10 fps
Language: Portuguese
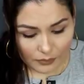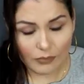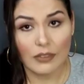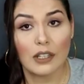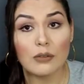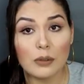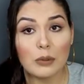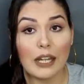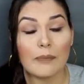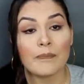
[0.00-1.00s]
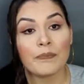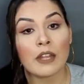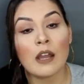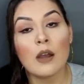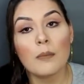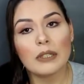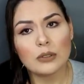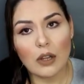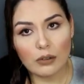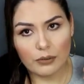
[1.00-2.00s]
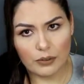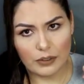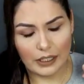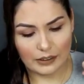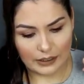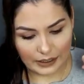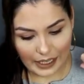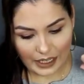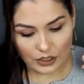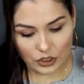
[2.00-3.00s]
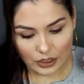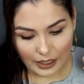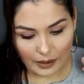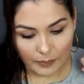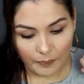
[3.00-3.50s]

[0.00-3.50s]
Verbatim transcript: Então vamos lá. Pessoal que vive da internet, tá?